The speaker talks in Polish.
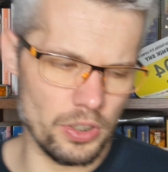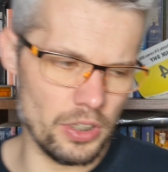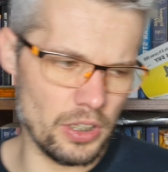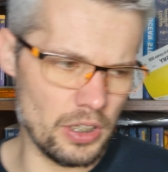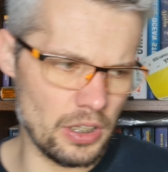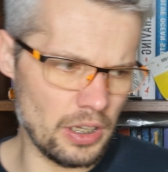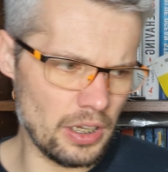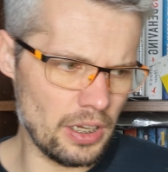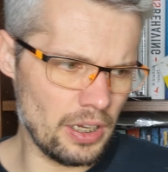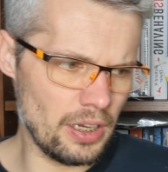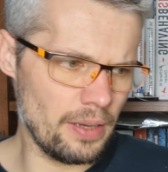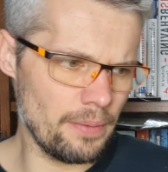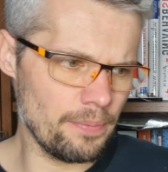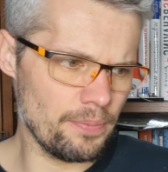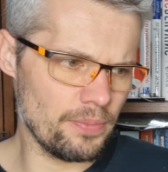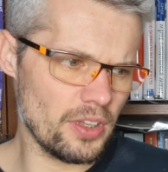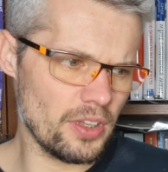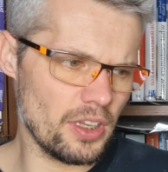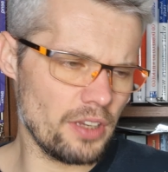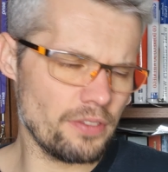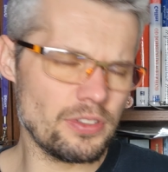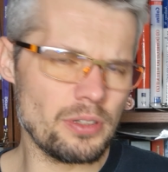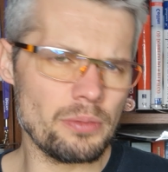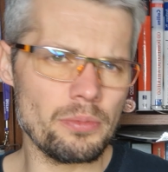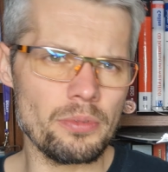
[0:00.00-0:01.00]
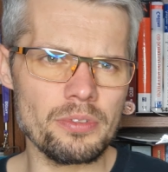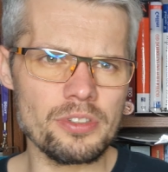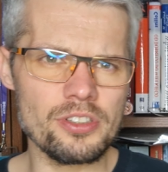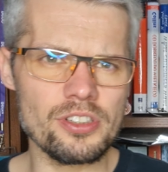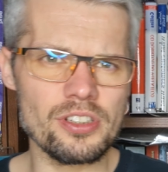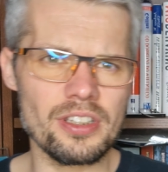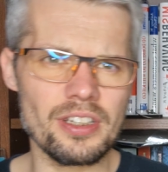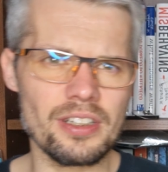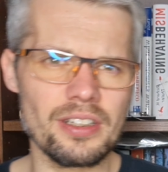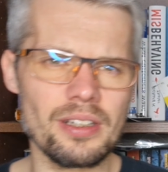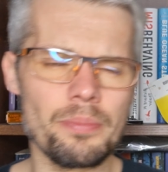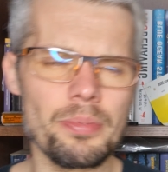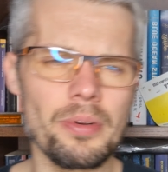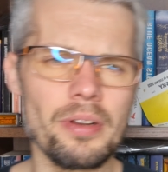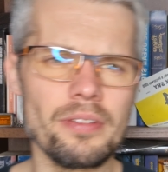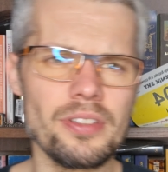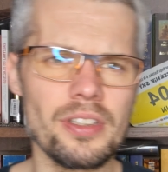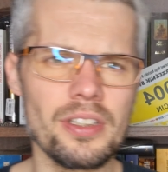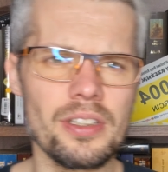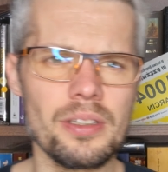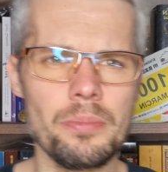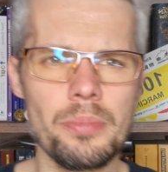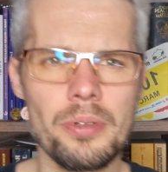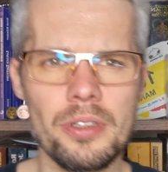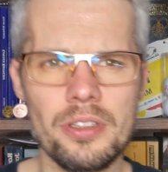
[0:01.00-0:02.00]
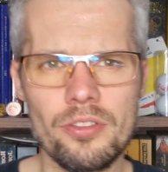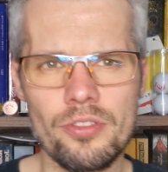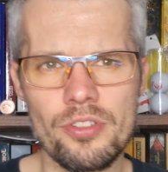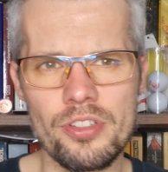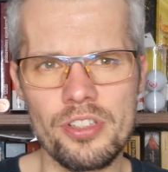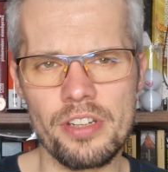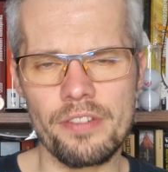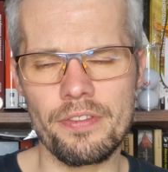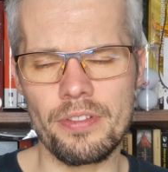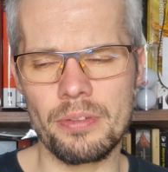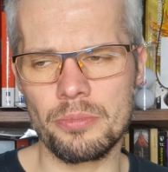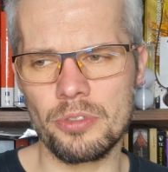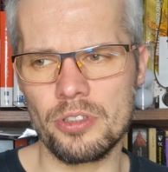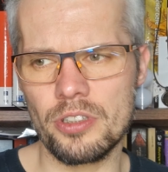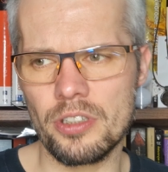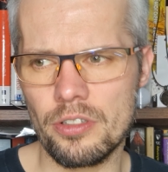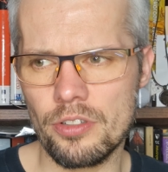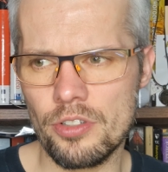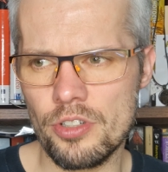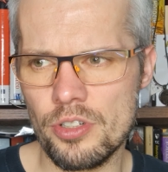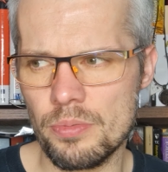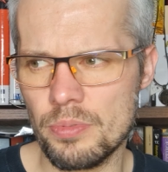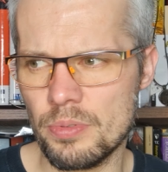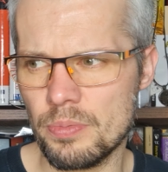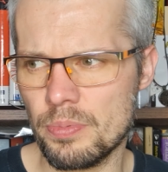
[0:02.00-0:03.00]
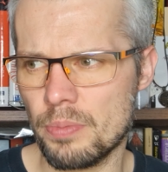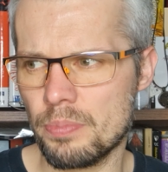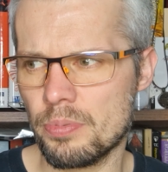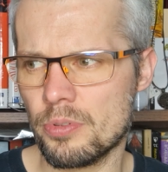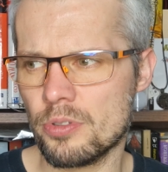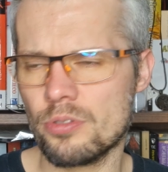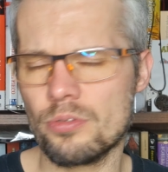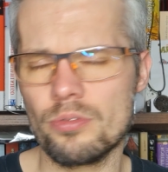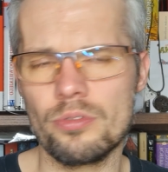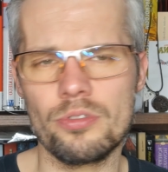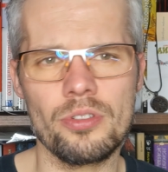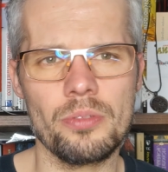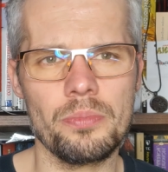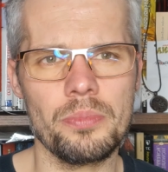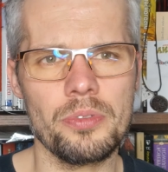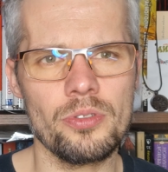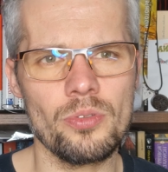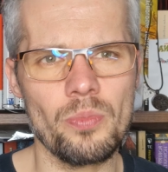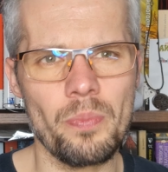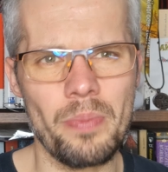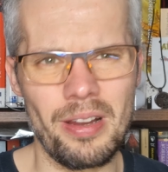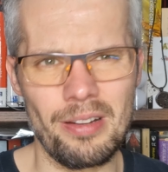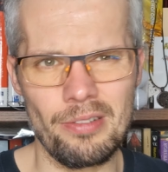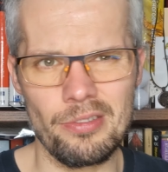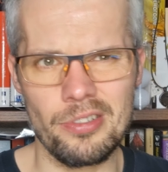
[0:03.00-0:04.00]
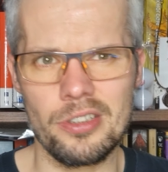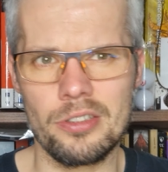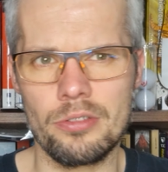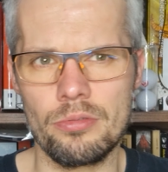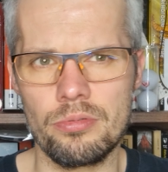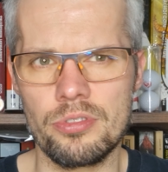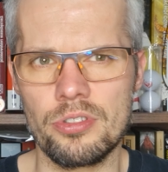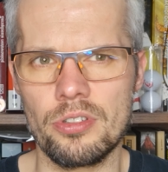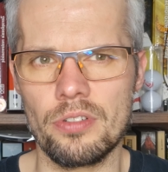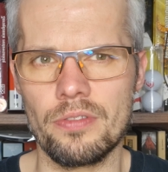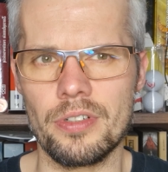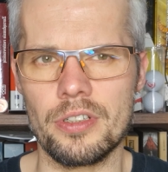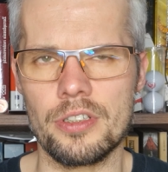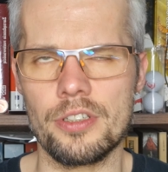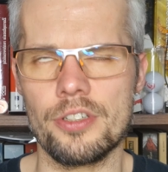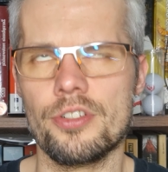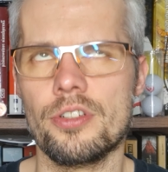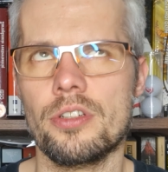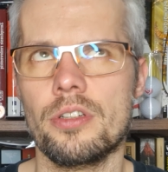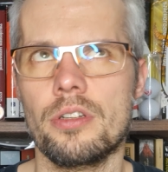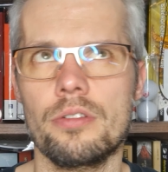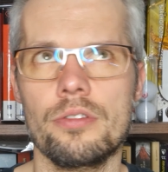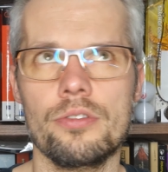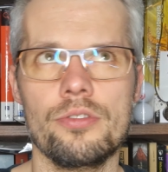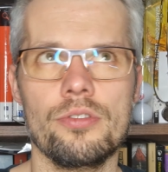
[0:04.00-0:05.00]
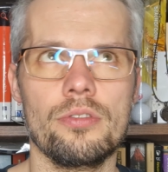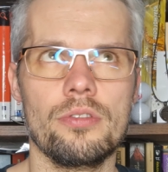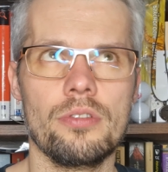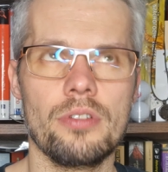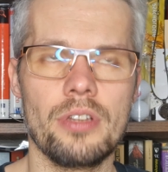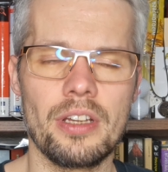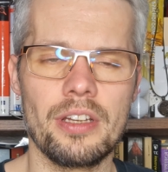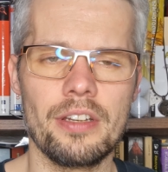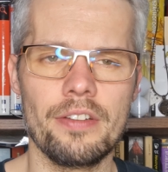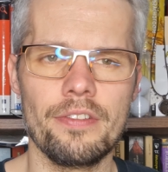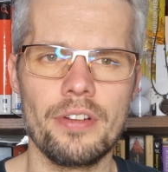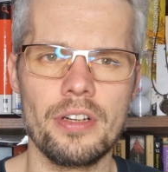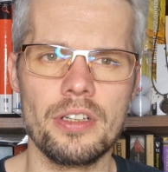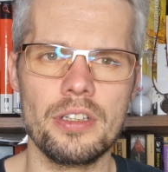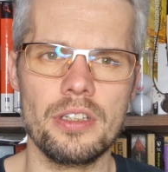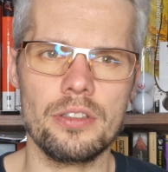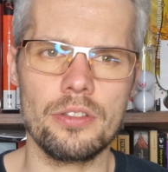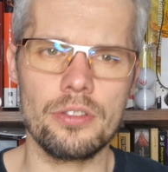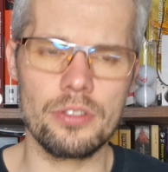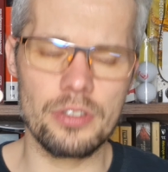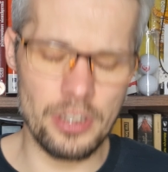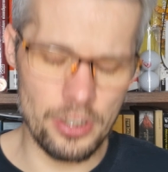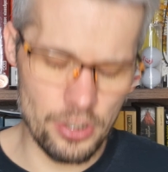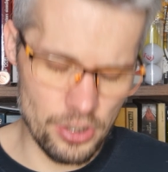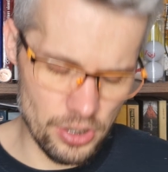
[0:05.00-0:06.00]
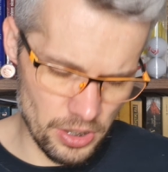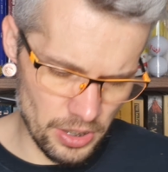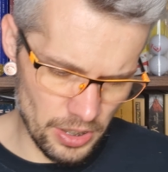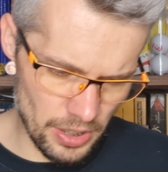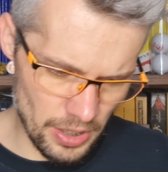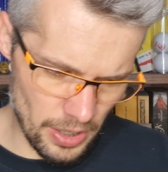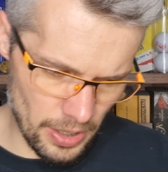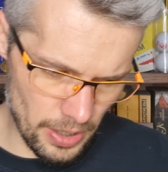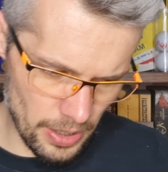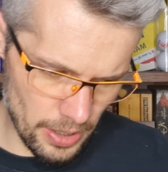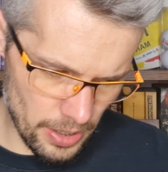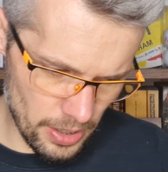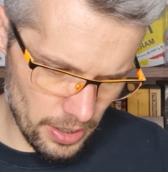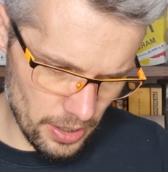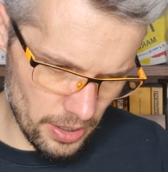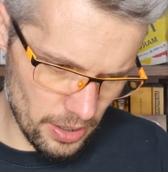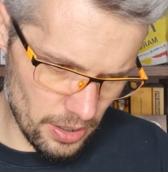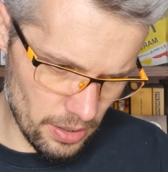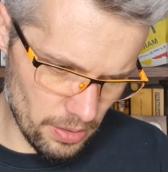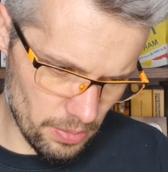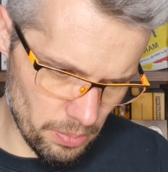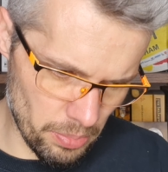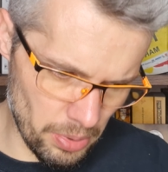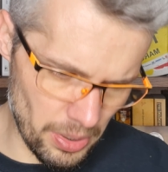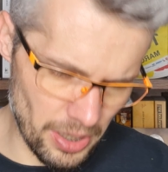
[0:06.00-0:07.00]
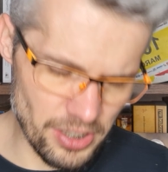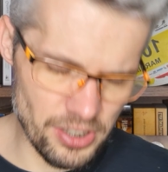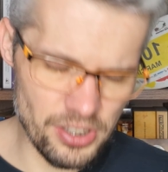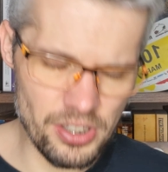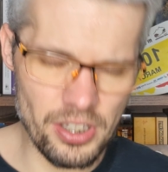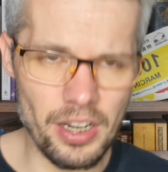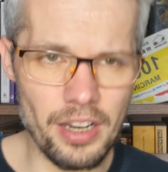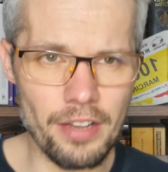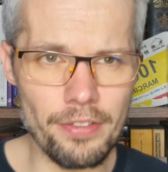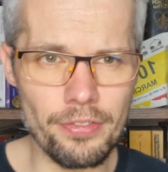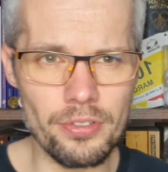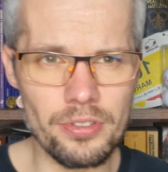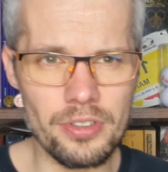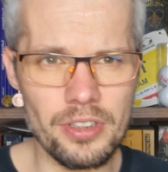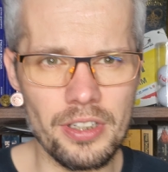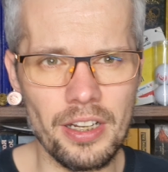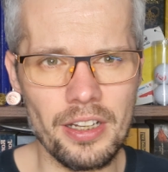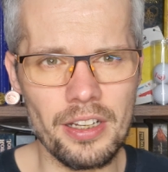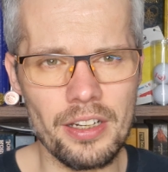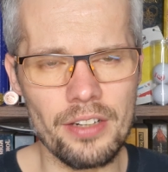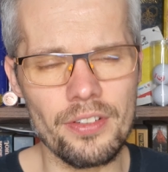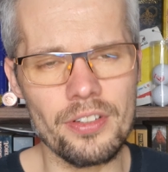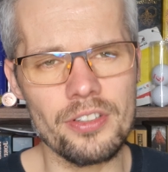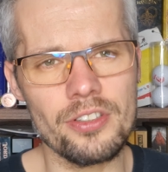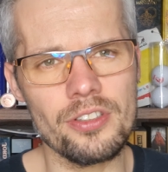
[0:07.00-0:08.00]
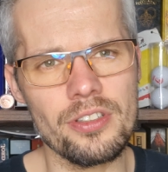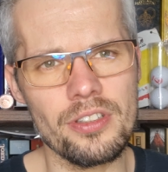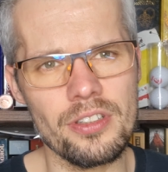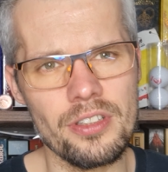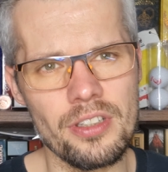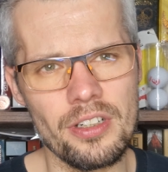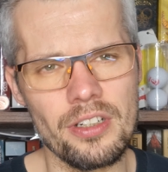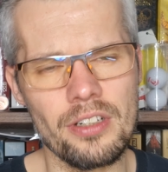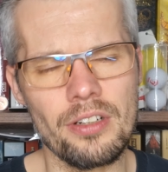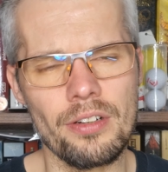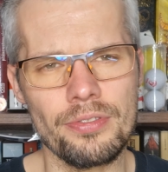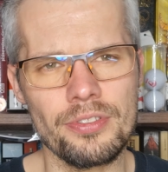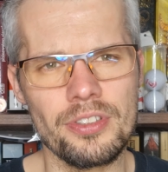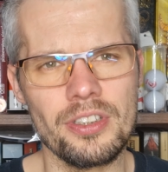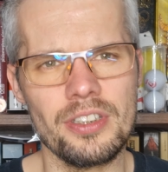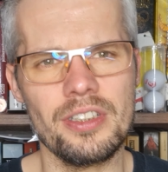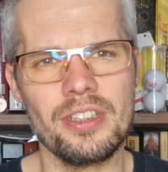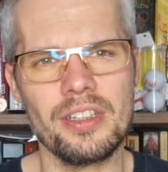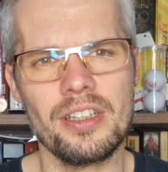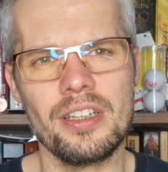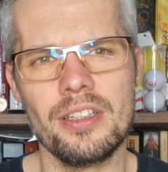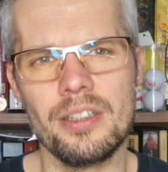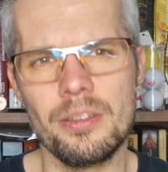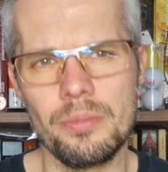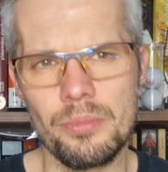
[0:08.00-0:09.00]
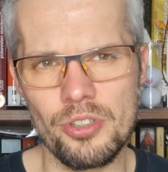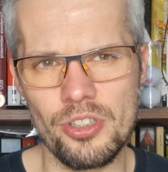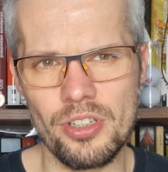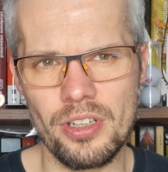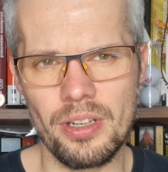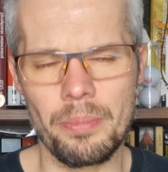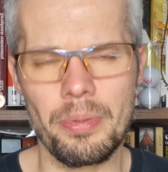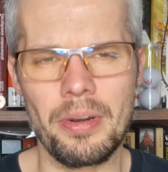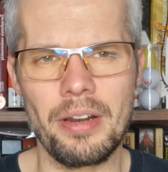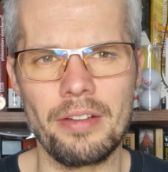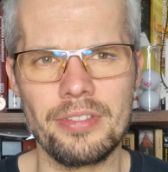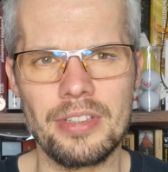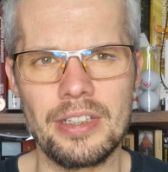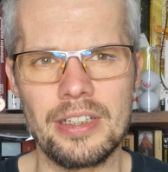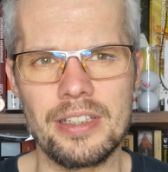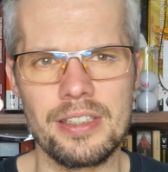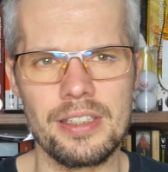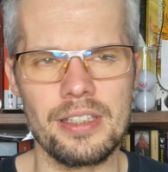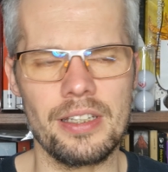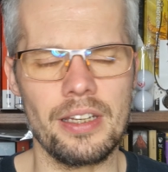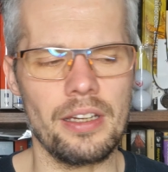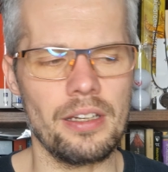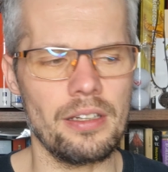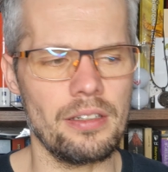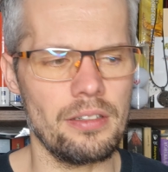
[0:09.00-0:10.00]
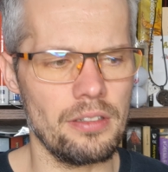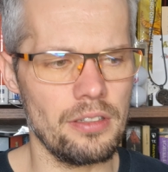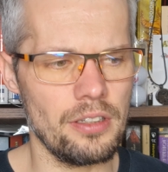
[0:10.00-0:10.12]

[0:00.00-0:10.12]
I, I w tym momencie tak naprawdę chyba dojrzewam do tego, żeby po prostu sobie zupełnie zluzować, jeżeli chodzi o to nagrywanie. To znaczy brać telefon i nagrywać tylko wtedy, kiedy mi się naprawdę chce.